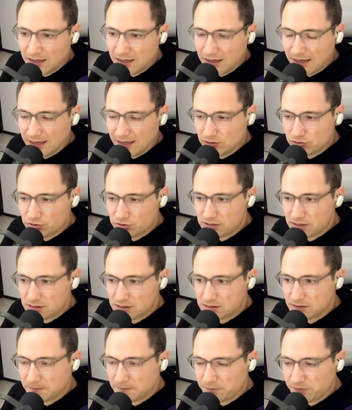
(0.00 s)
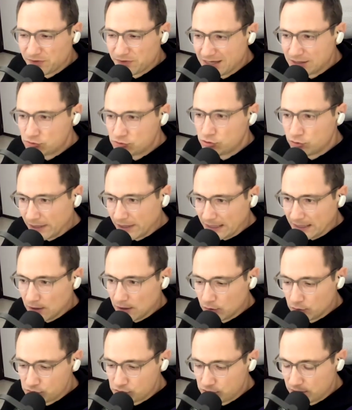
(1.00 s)
Entonces, eso es lo que
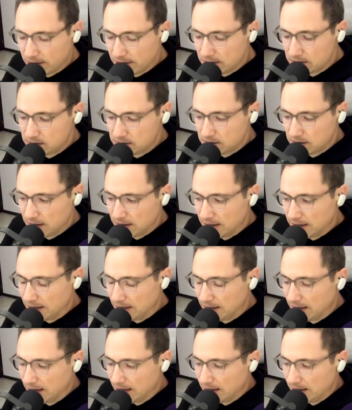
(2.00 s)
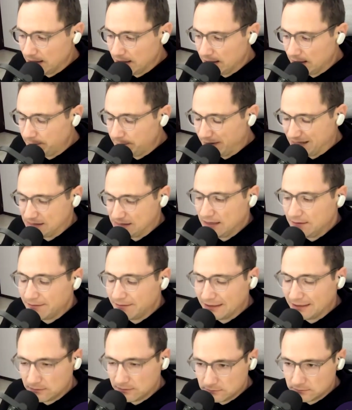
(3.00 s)
quiero que ustedes eh,
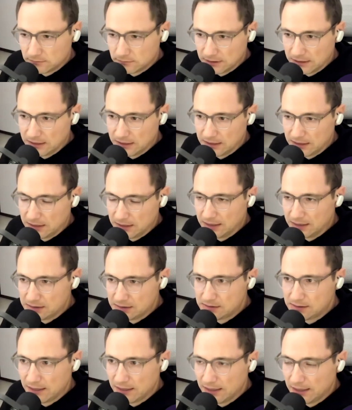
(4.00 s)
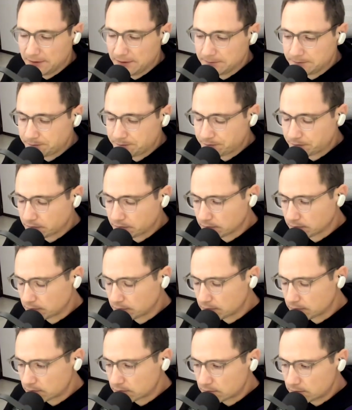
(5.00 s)
perciban de este,
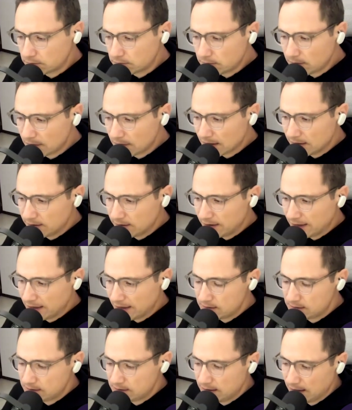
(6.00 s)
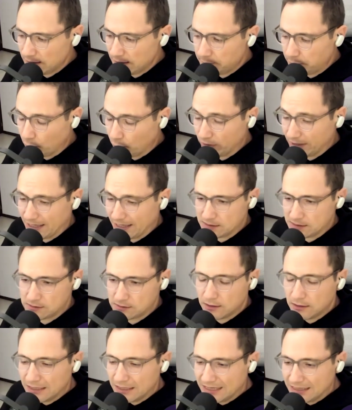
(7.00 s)
de este podcast.
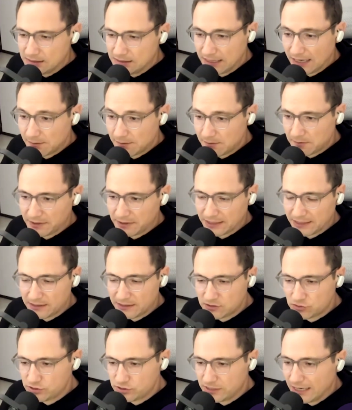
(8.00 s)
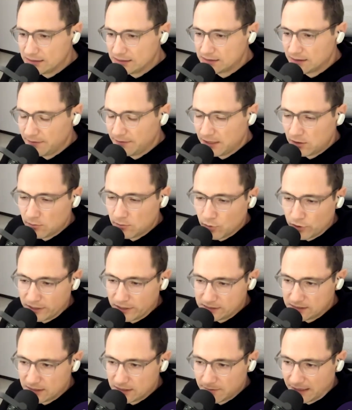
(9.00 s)
Síganme en mis redes sociales también como
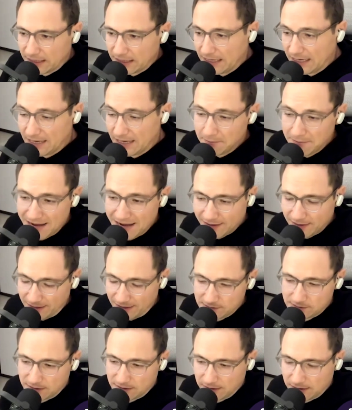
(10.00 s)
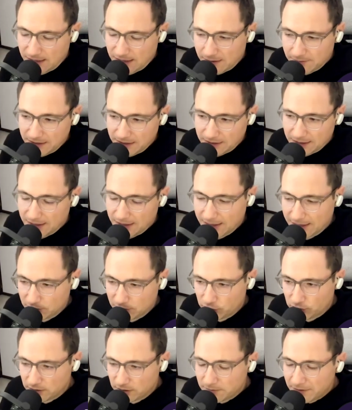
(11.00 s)
Cristian Marquina Emar de Estratega Mental en
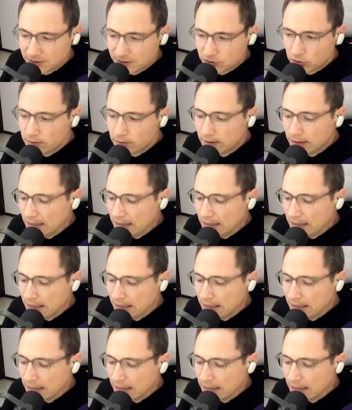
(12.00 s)
Alto Rendimiento.